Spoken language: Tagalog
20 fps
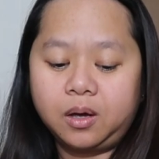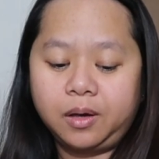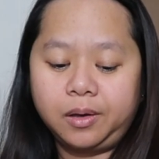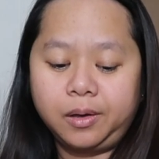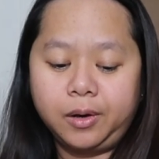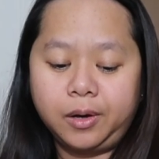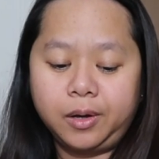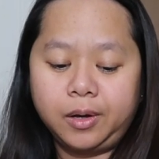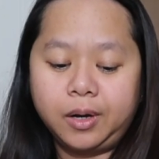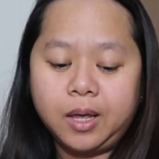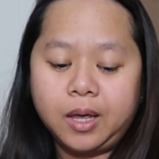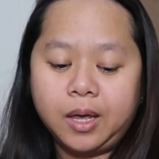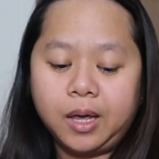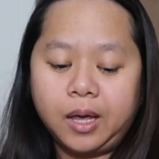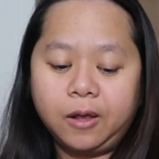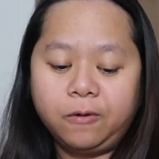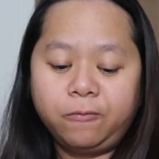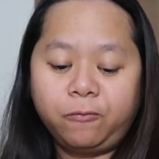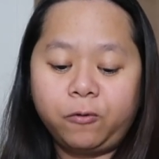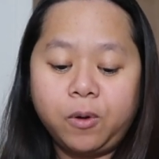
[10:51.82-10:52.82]
Yun.
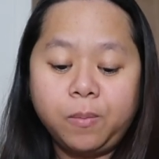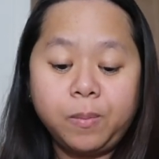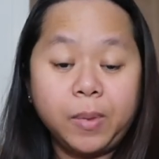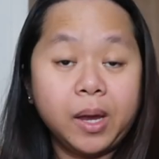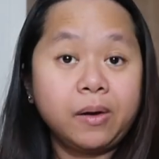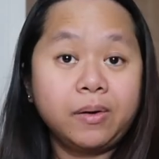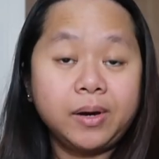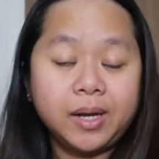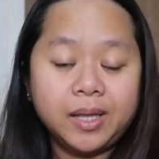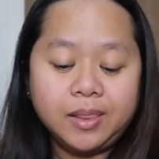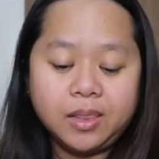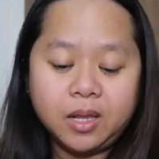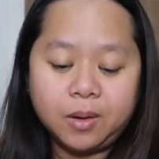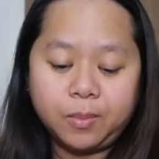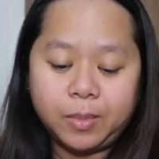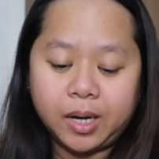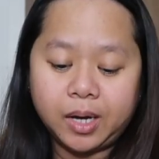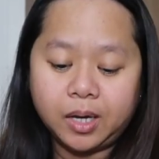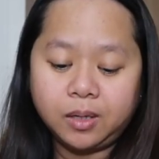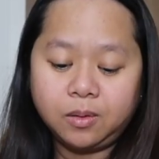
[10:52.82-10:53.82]
And for married
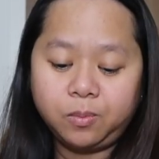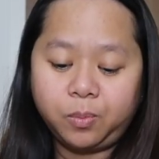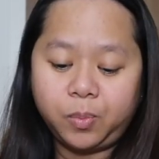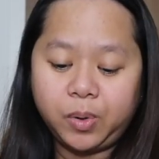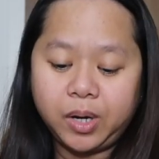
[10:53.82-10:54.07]
naman,